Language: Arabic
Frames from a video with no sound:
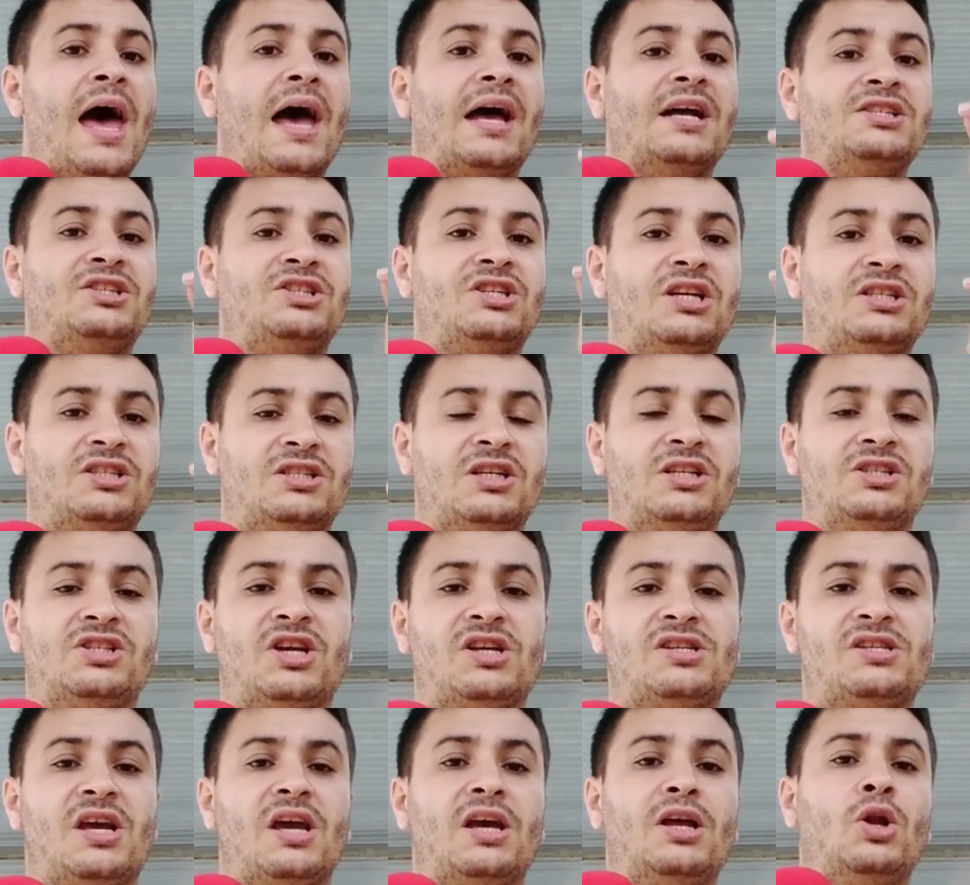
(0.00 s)
الجيش
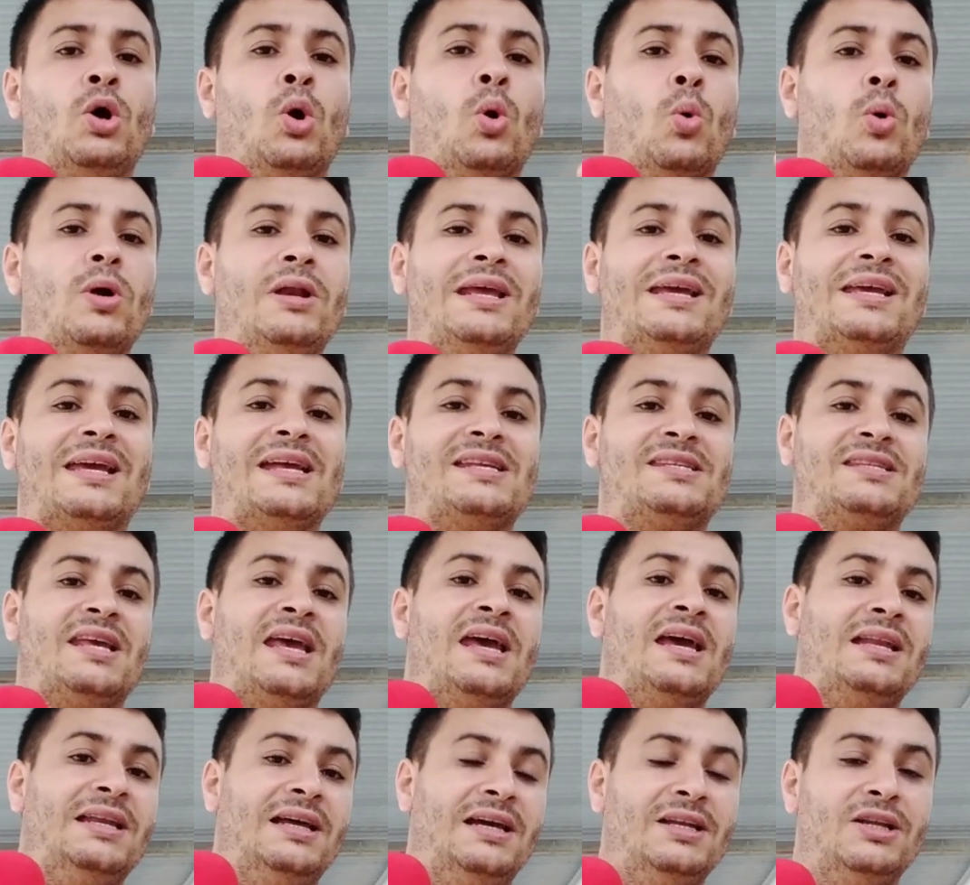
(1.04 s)
الجزائري هو اللي
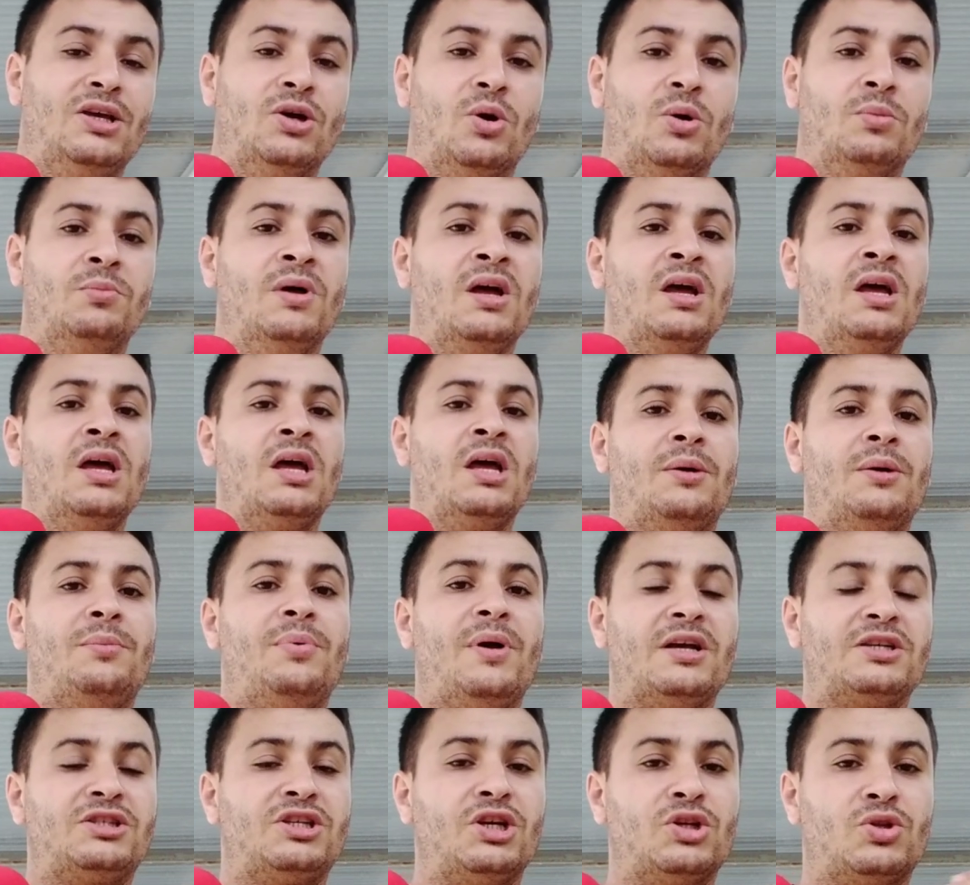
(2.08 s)
كيسهل عليهم
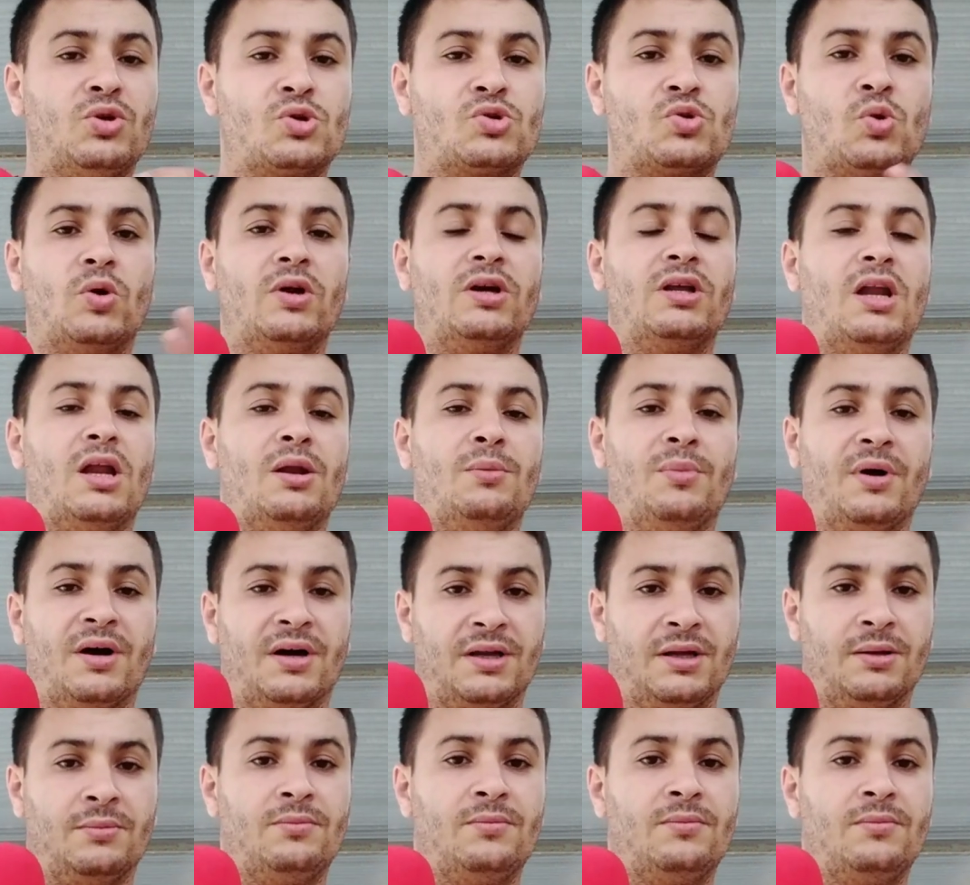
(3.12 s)
باش يدوزوا الى
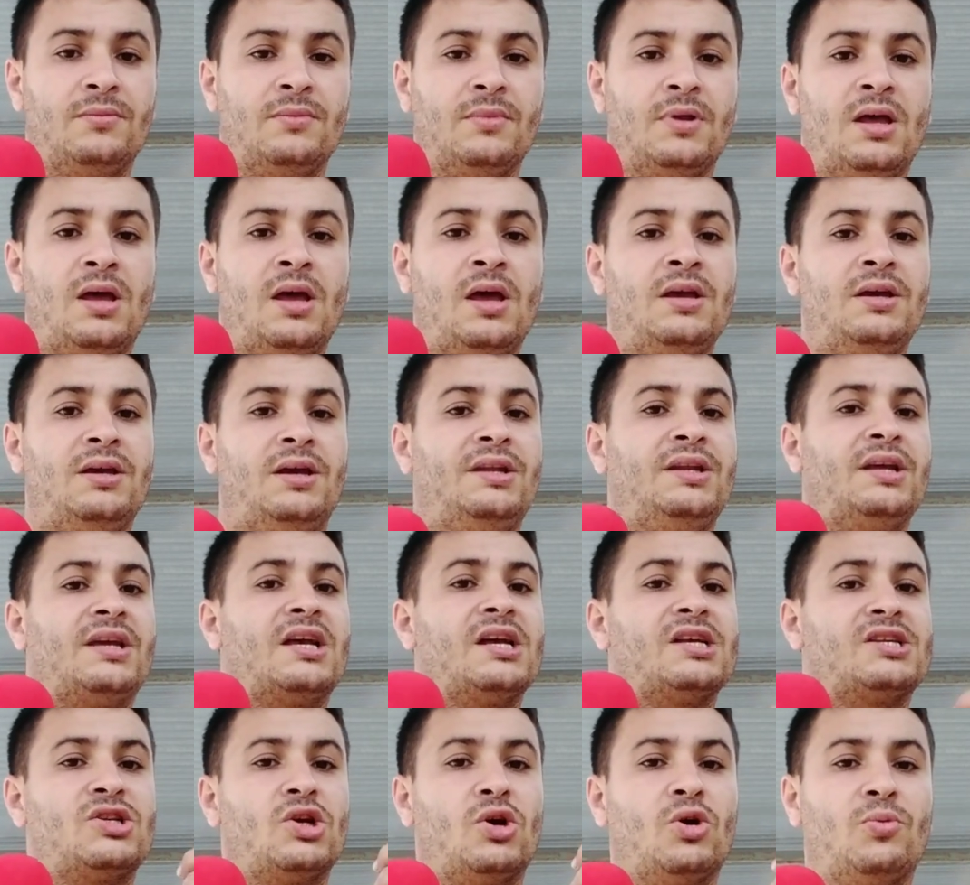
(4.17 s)
المغرب يعني
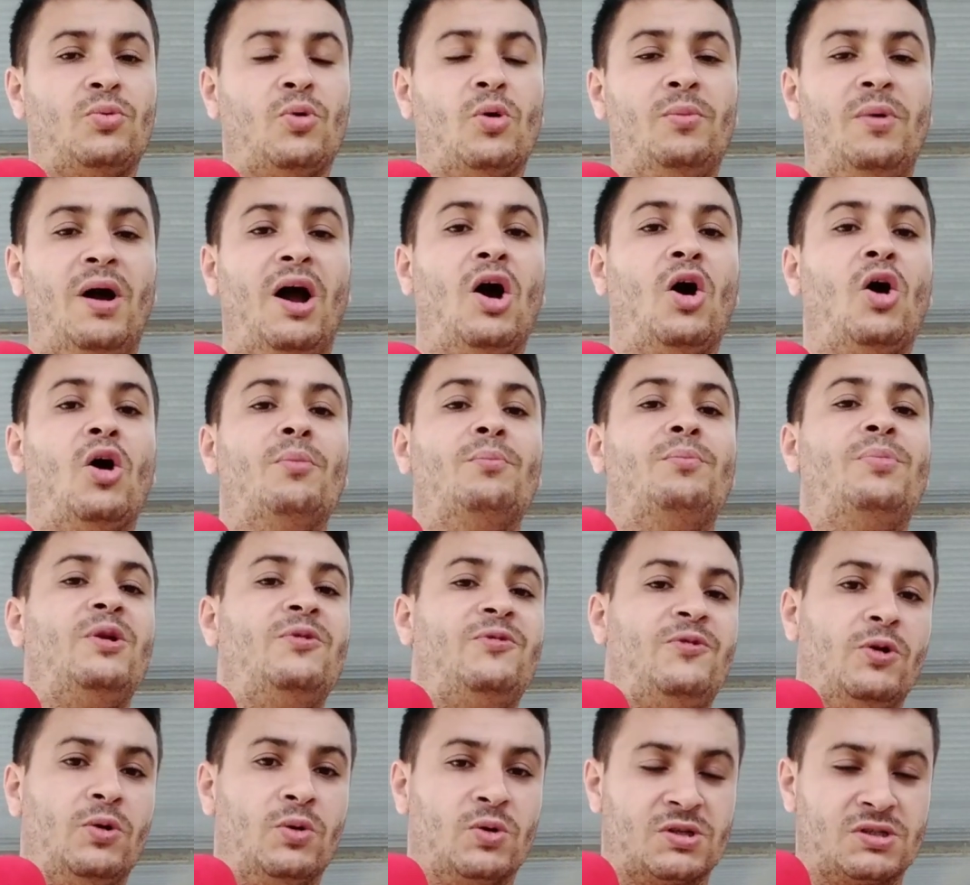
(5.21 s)
كيصاوبوا معاهم
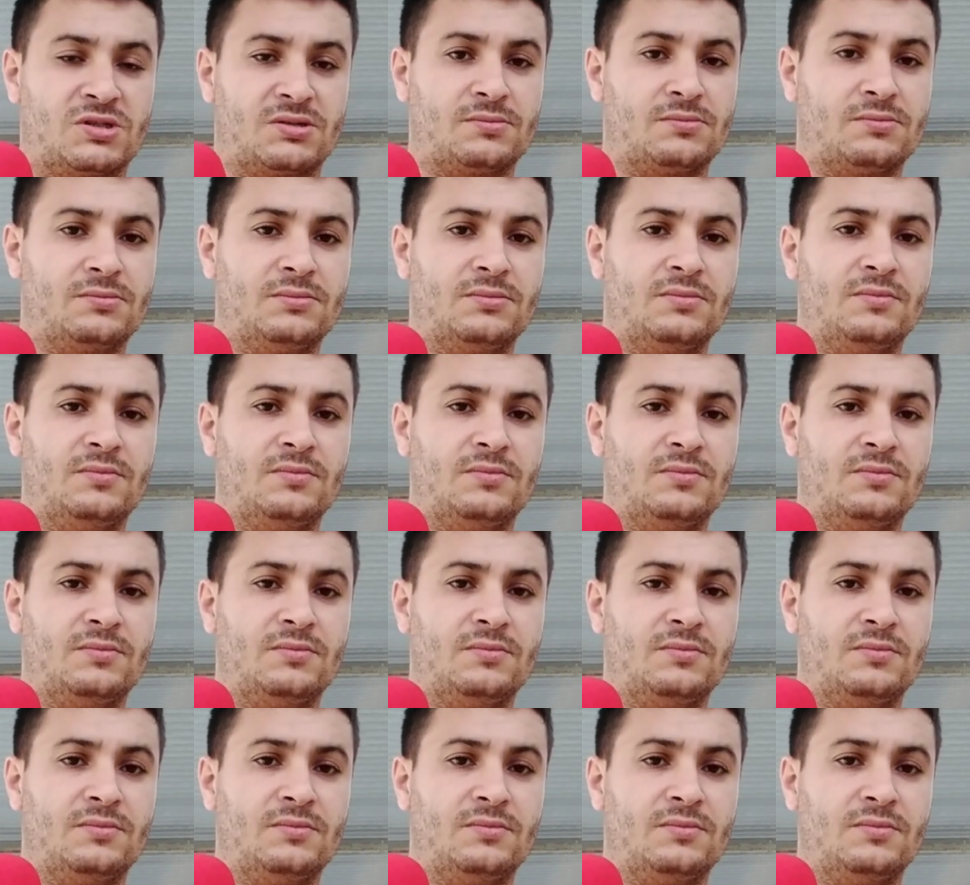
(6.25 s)
بالفلوس